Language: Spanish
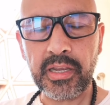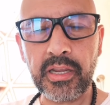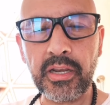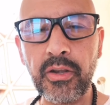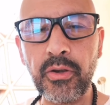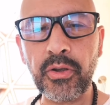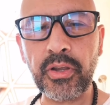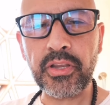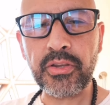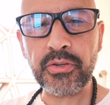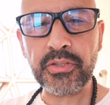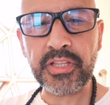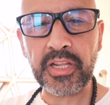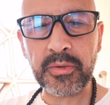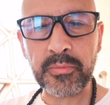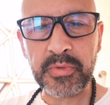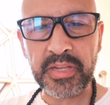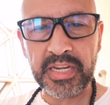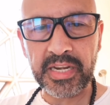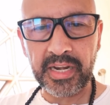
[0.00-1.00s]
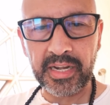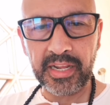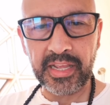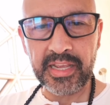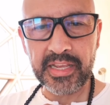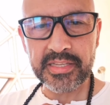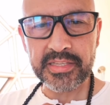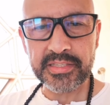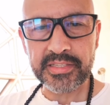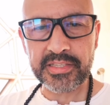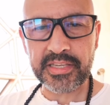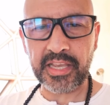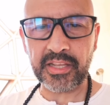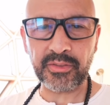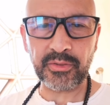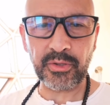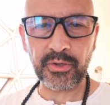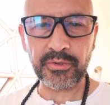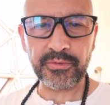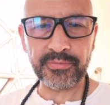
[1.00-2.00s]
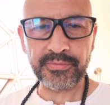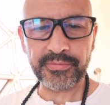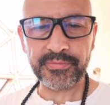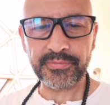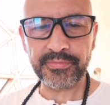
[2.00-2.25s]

es lo que yo terminaré siendo.